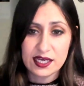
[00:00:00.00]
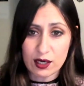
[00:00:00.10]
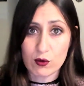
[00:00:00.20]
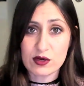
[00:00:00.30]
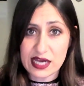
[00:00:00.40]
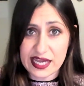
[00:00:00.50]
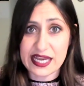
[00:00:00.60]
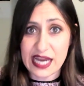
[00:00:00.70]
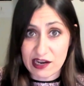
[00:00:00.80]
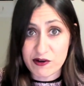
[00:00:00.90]
jugar el
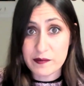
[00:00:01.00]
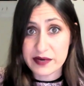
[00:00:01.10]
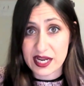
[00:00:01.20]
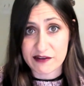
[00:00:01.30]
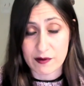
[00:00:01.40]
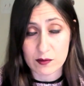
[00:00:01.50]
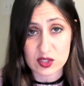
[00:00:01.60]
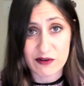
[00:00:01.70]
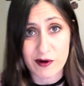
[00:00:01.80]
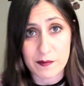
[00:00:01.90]
alfombra, la famosa
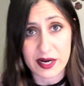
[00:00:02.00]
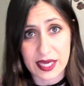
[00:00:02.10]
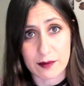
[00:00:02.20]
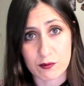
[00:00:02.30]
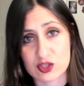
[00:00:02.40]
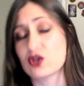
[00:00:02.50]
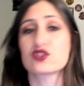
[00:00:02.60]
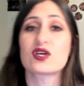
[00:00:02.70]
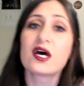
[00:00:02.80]
alfombra que en muchos